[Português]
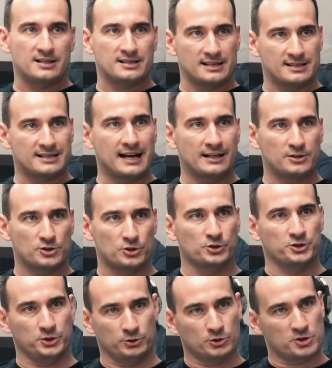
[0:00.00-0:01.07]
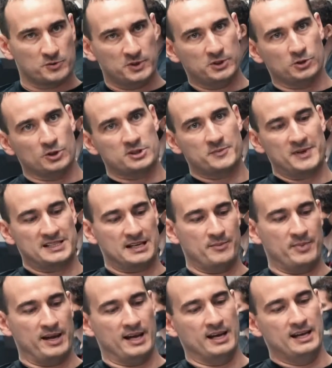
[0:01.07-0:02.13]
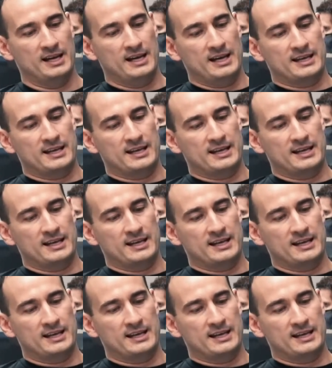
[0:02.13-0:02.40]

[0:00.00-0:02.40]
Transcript: necessidade surgiu em 2012 para saber